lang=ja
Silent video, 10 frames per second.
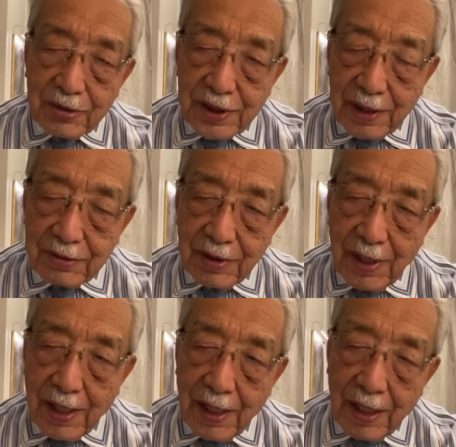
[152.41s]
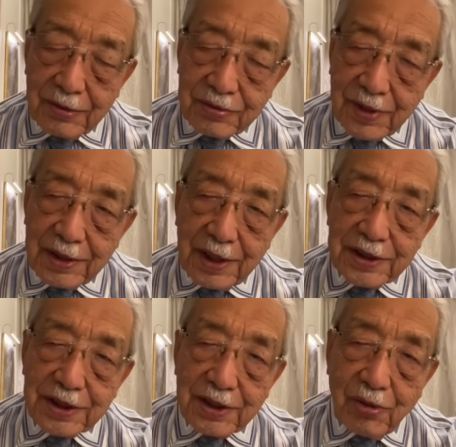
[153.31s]
ロシア軍がウクライナ
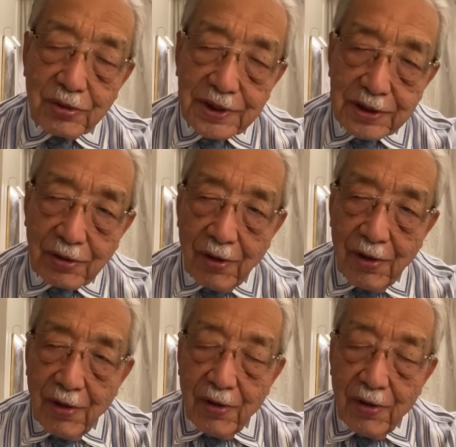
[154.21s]
に侵攻したと